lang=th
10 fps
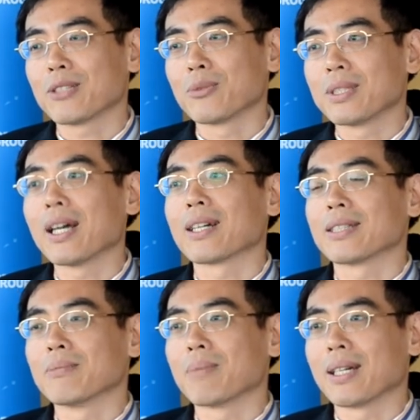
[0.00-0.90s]
ใช้ถุง
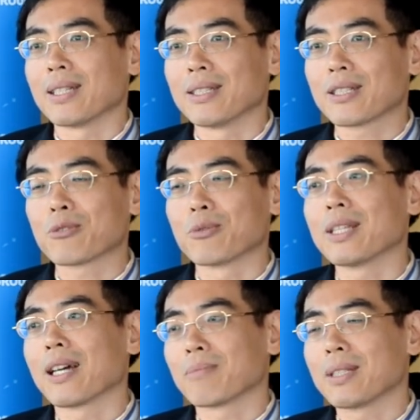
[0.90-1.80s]
ยางอนามัยแล้วก็
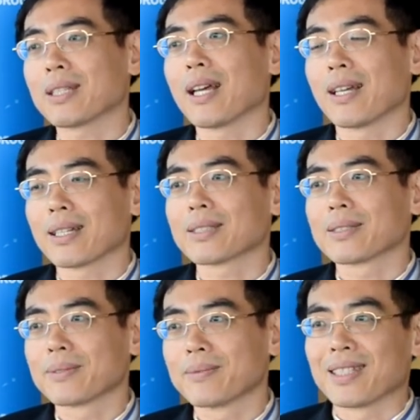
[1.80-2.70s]
ถุงยางไม่แตก
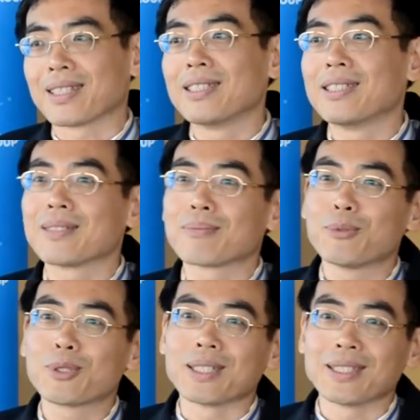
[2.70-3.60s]
แต่คือ
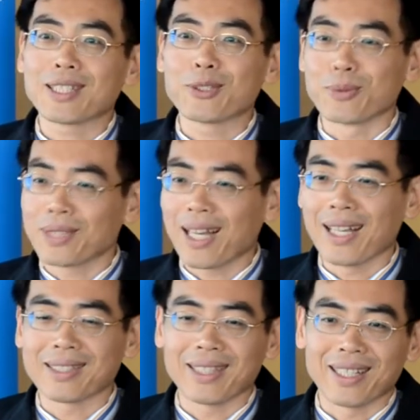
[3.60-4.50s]
พูดถึงเรื่องถุง
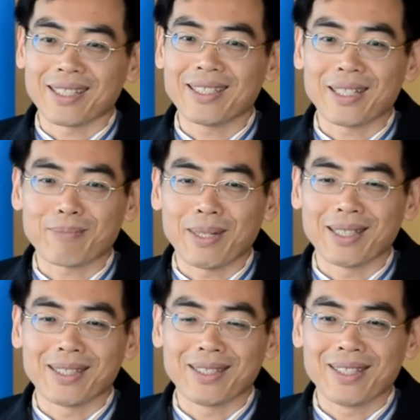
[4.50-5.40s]
ยางเนี่ยก็ยัง
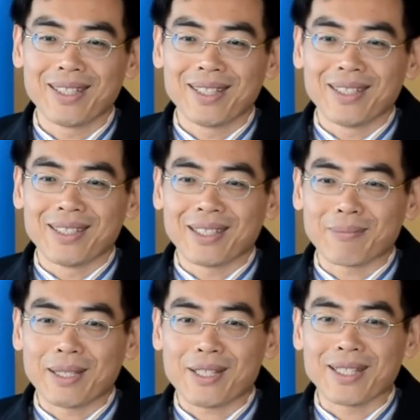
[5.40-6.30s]
เป็น
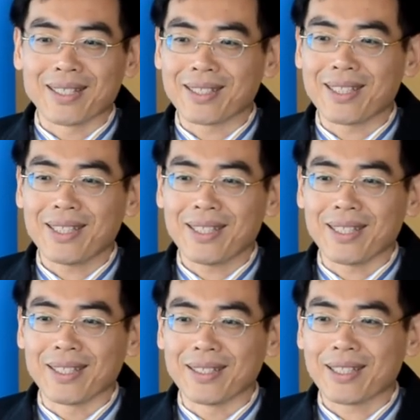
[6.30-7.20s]
ยังเป็นสิ่ง
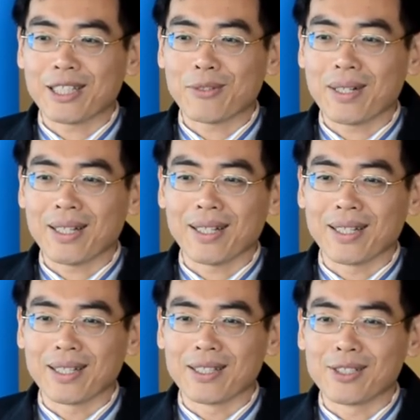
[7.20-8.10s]
ที่เรียกได้
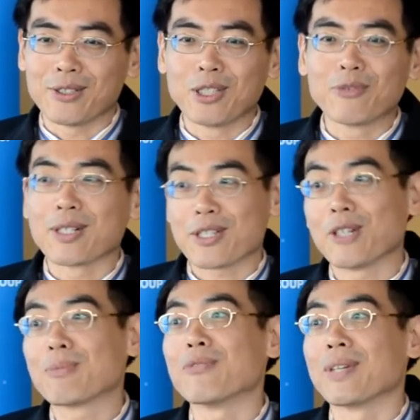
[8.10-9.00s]
ว่า
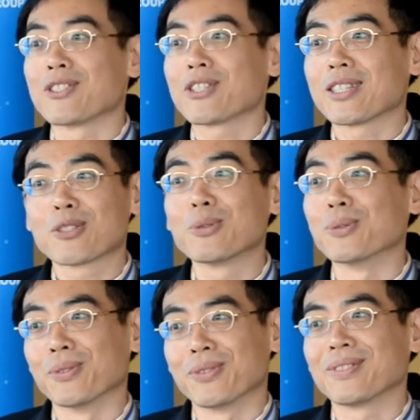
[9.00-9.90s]
universal prevention
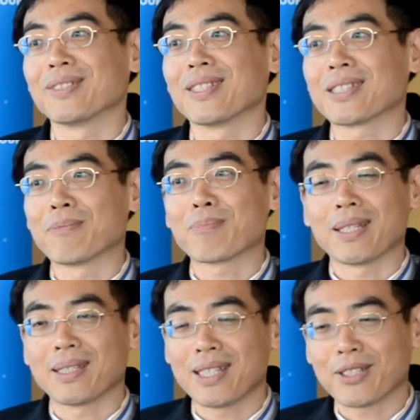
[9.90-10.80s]
tool ยัง
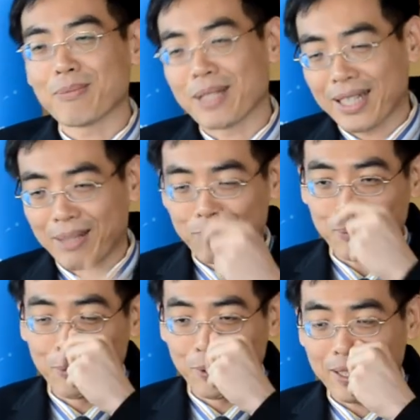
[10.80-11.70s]
จำเป็นที่จะต้องมีกา
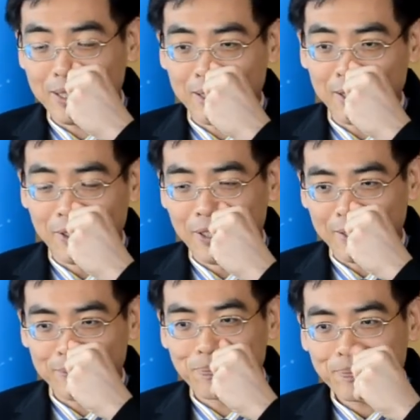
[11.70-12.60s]
รโปรโมทกันตล
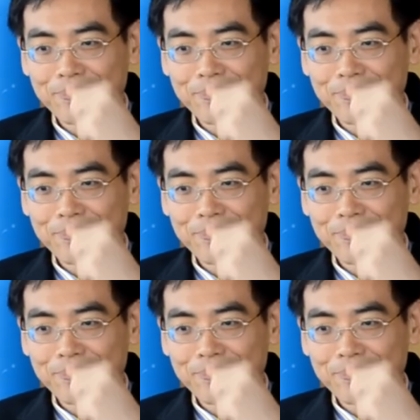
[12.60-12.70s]
อด